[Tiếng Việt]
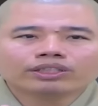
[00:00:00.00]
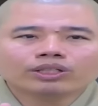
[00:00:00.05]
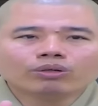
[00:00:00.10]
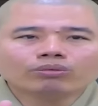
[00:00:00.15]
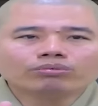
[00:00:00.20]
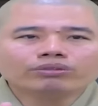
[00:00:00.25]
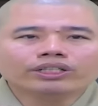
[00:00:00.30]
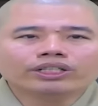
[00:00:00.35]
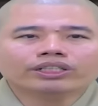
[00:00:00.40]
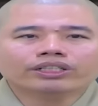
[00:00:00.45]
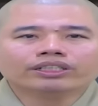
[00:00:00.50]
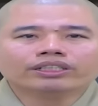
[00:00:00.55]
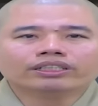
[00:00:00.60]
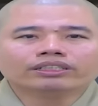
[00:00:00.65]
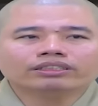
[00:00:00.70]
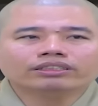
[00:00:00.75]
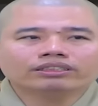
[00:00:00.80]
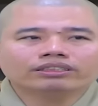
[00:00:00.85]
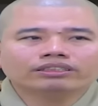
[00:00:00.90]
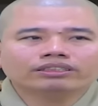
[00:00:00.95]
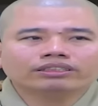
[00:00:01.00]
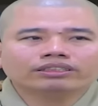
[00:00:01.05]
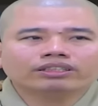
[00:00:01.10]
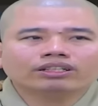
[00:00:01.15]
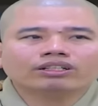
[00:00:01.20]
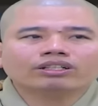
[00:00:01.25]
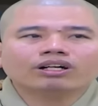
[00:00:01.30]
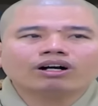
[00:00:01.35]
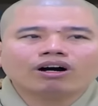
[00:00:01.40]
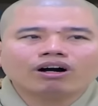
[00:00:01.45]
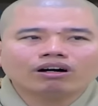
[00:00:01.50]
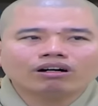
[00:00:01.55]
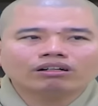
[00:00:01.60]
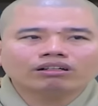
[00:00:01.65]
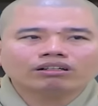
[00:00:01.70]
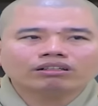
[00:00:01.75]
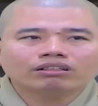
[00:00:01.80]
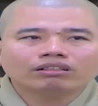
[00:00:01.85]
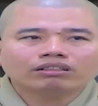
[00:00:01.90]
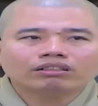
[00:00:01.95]
dung dưỡng cho
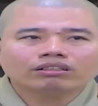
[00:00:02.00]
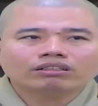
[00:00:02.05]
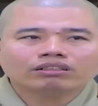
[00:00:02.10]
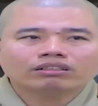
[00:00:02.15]
con